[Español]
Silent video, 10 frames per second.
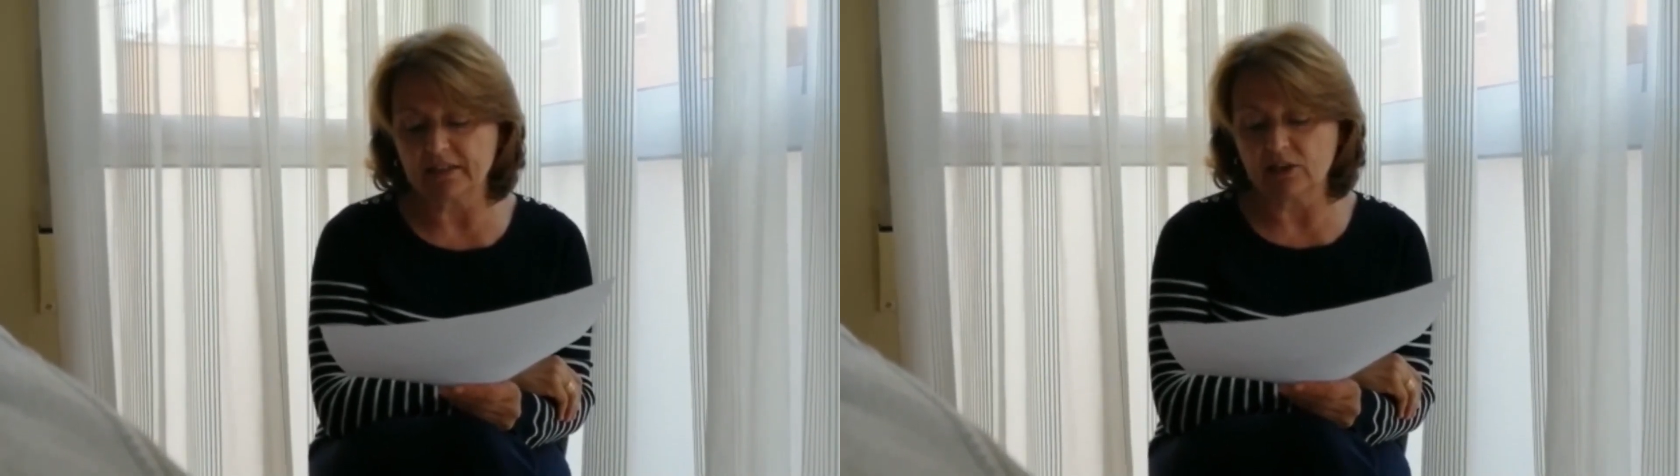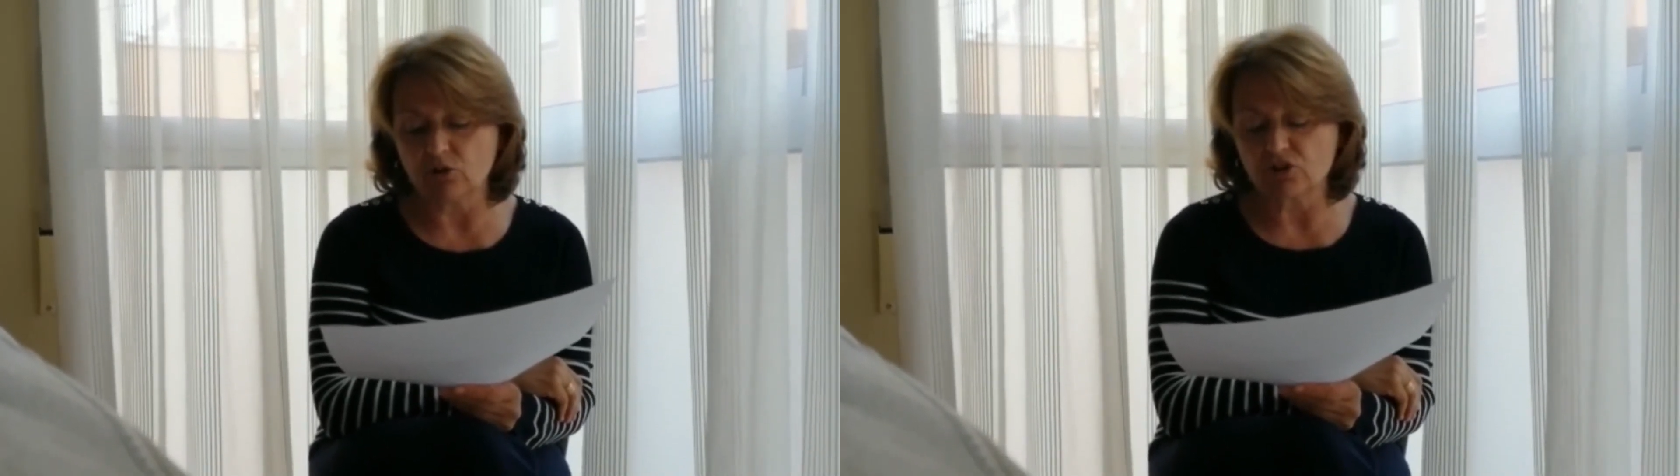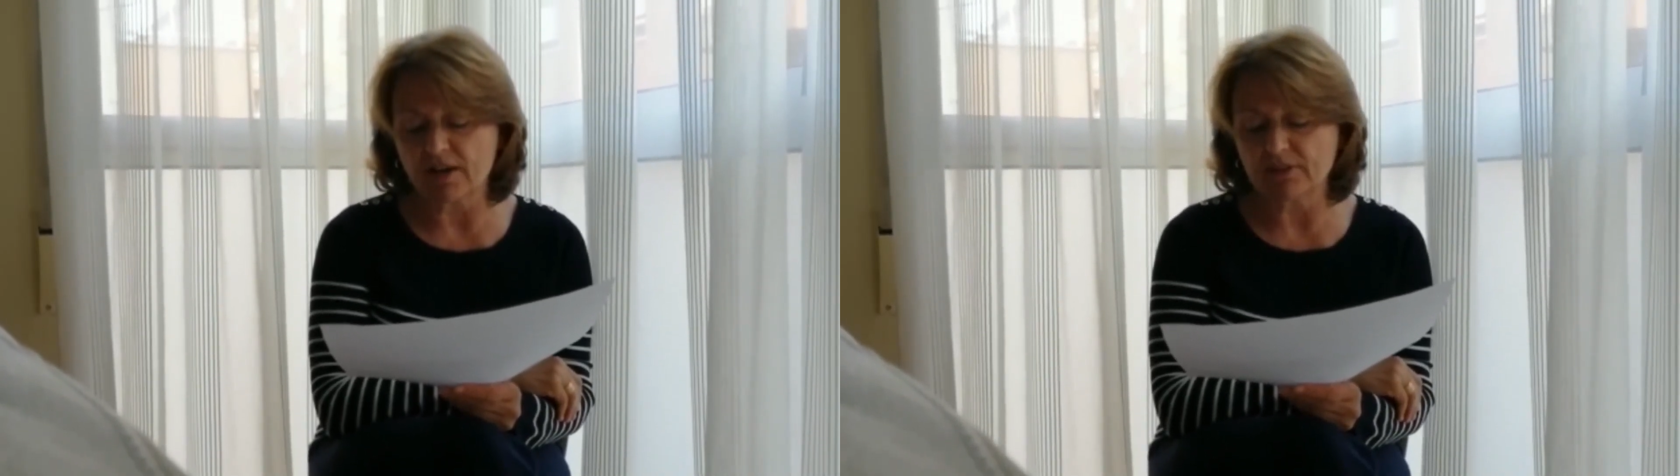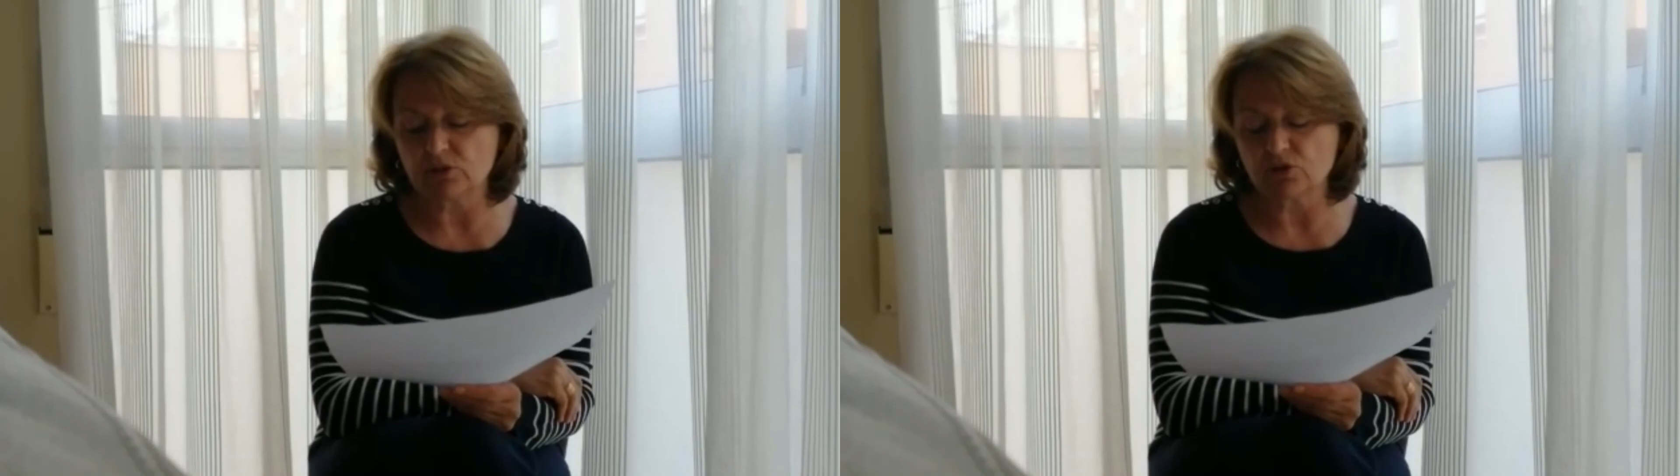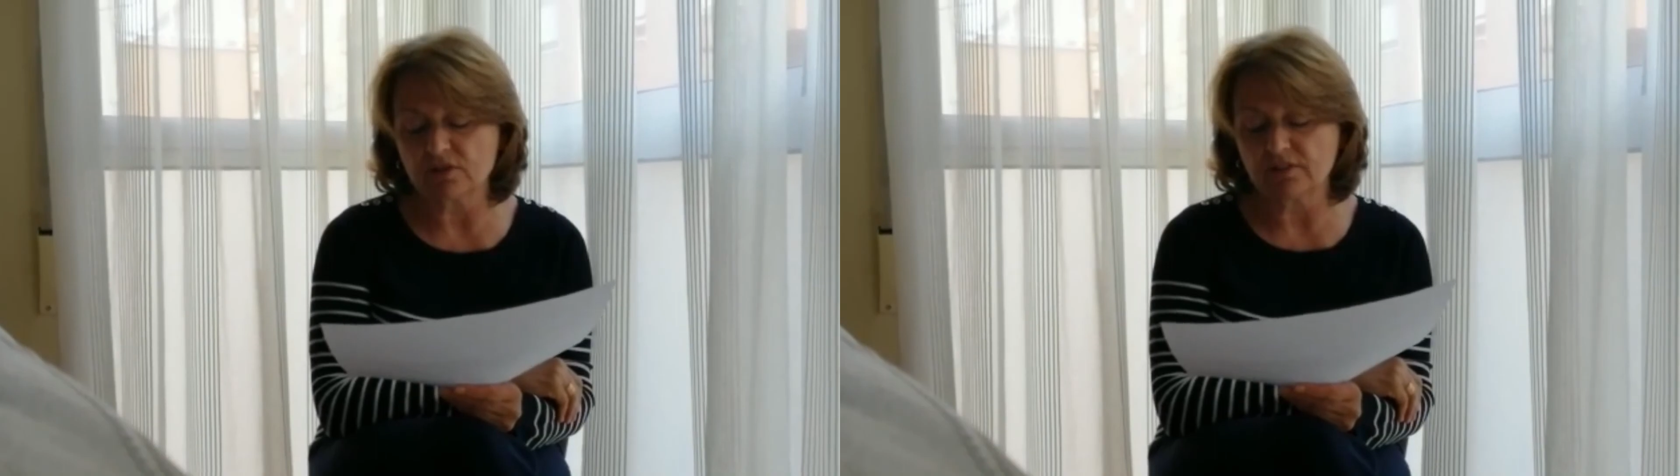y los
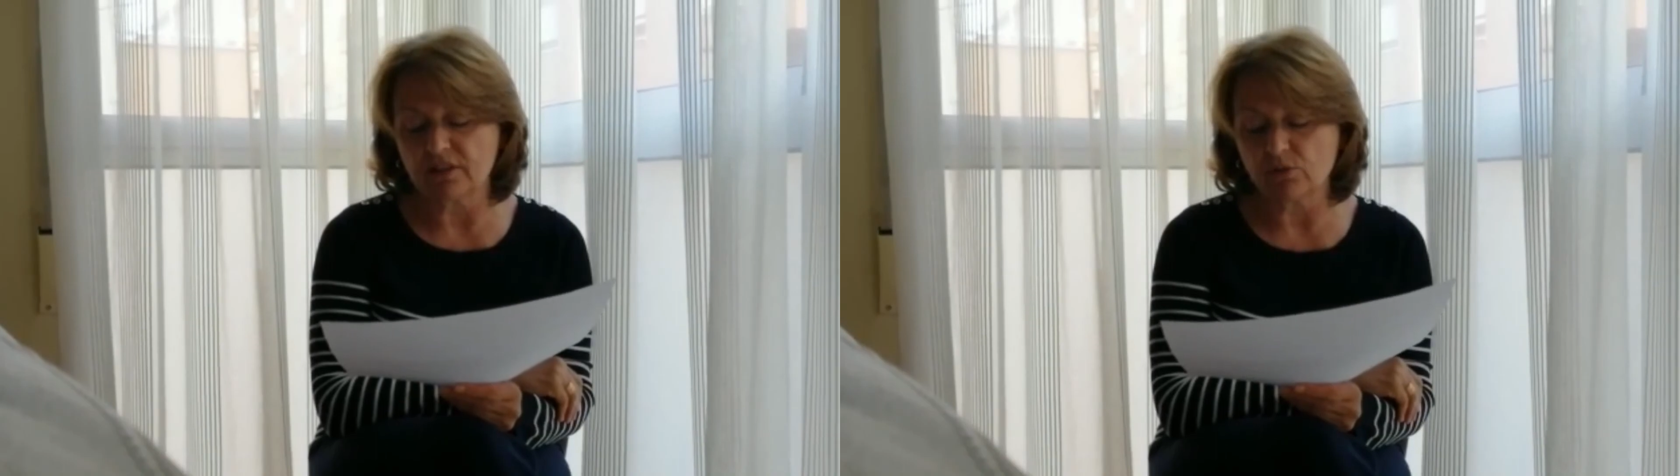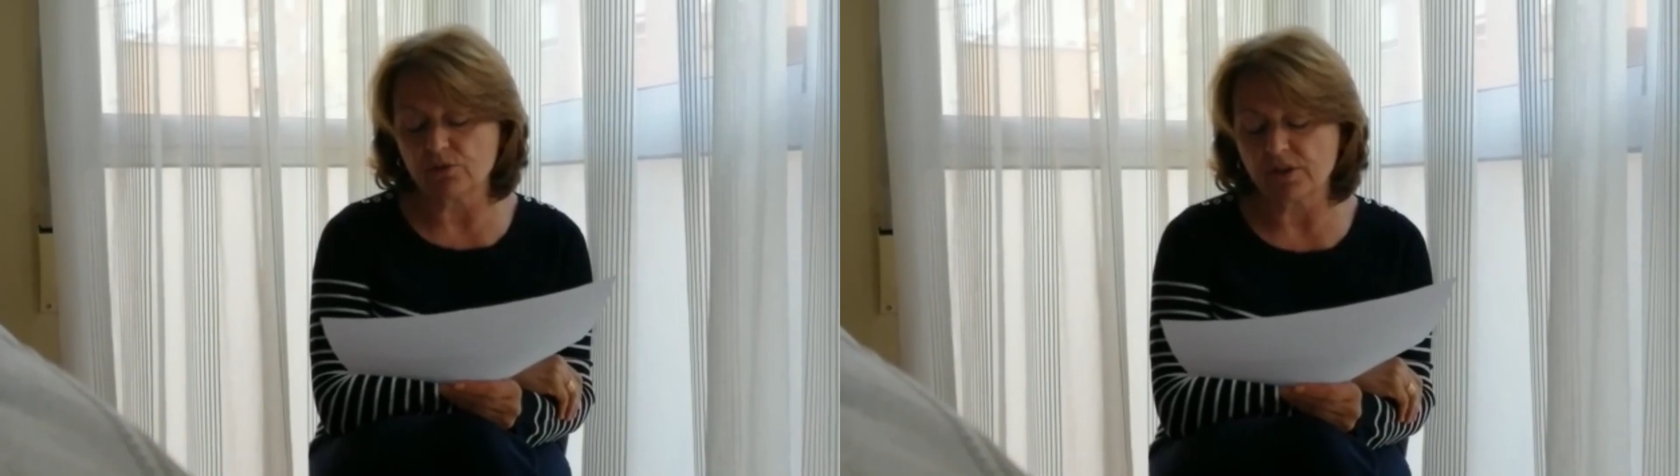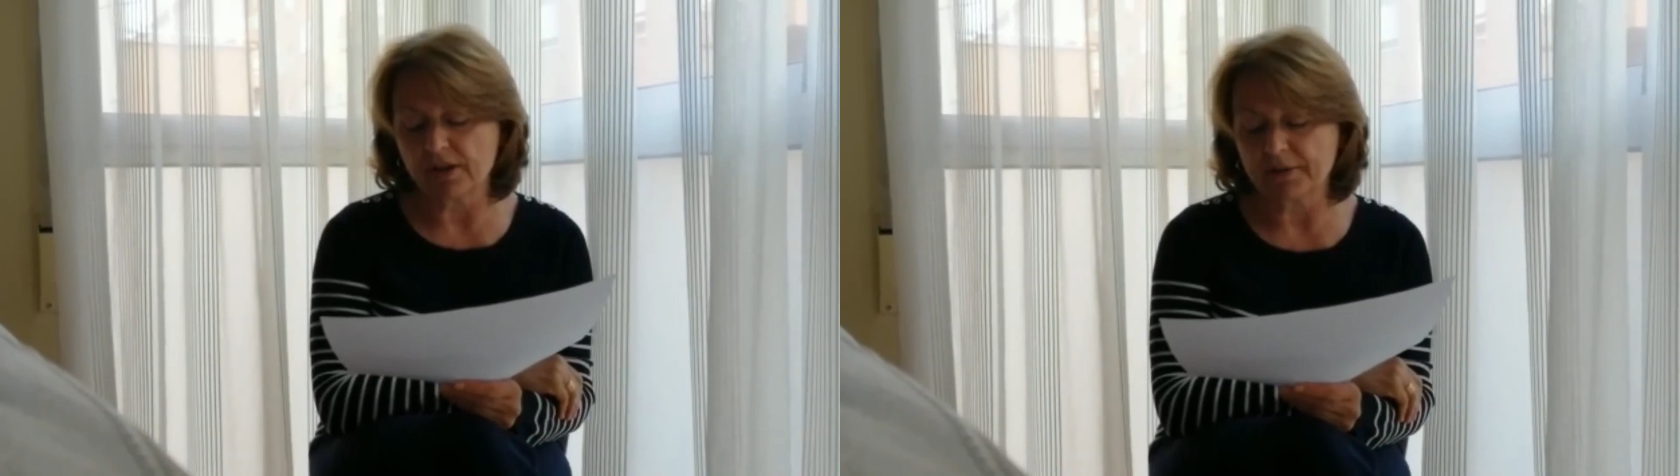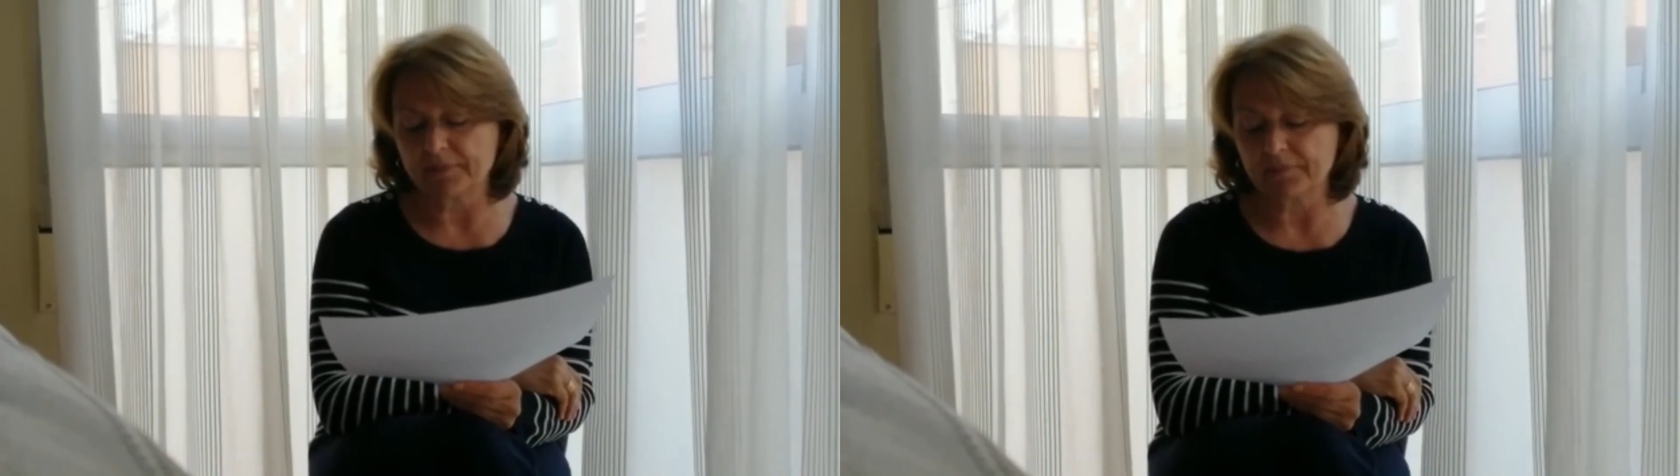hábitos de Doña.